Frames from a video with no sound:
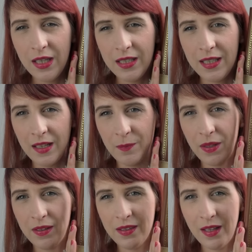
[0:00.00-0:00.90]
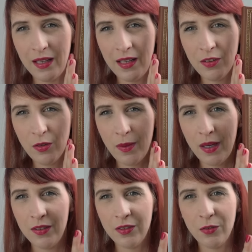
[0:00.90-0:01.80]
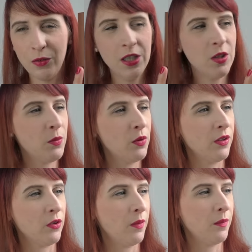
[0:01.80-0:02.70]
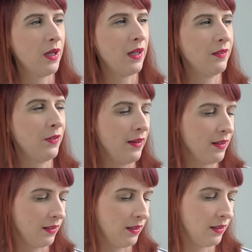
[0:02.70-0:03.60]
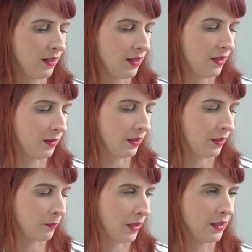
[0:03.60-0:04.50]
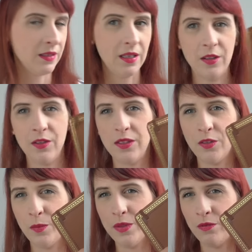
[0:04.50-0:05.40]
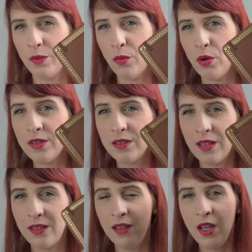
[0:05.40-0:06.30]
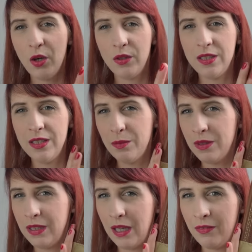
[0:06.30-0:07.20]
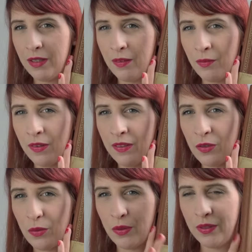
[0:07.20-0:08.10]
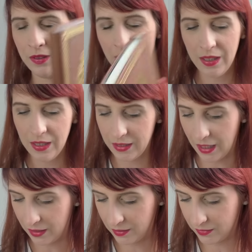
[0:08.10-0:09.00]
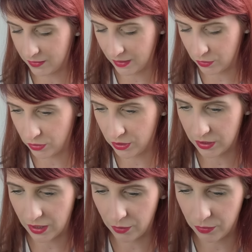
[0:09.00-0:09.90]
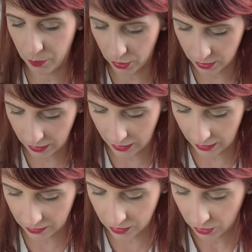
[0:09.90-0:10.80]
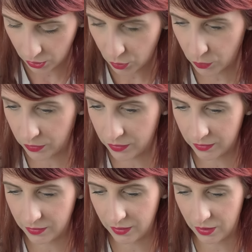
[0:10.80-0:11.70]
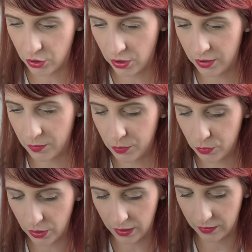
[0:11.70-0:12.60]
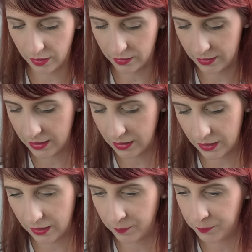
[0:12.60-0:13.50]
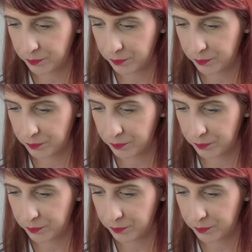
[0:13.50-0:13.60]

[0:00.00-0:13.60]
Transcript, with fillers: Ja, das ist ein ganz normales Notizbuch in so einem Fake-Ledereinband. Also es ist so ein bisschen wie Moleskin und ich liebe die ja, wie ihr wisst. Und ja, es ist natürlich Harry Potter-like und es ist ein Journalbuch. Also es hat Linien.